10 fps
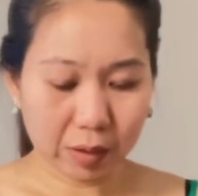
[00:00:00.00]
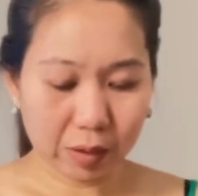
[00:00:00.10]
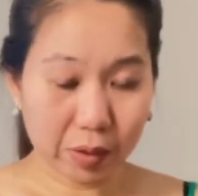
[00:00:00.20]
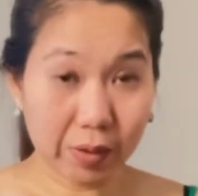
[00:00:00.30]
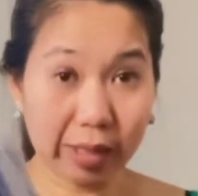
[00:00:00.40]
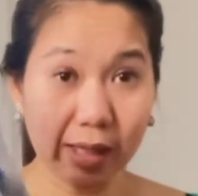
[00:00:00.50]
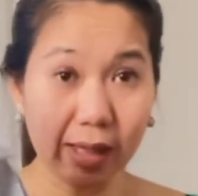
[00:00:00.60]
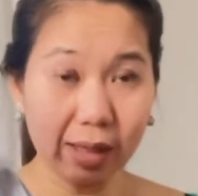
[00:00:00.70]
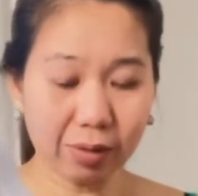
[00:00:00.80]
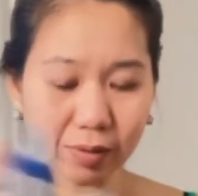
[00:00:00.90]
So,
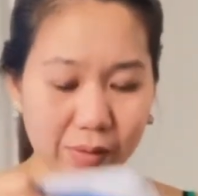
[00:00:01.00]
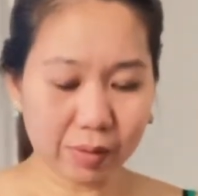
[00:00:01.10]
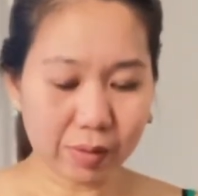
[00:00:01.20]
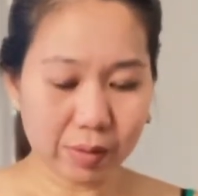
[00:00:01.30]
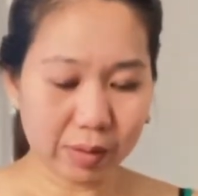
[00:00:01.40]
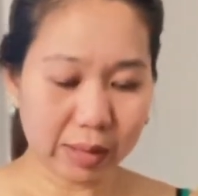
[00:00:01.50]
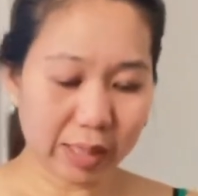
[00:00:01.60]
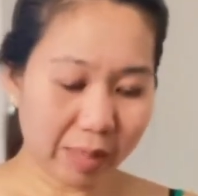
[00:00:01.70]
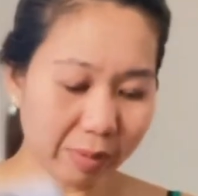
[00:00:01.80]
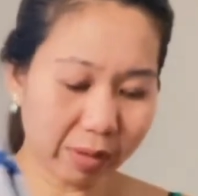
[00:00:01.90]
ayan, oh. Ang dami,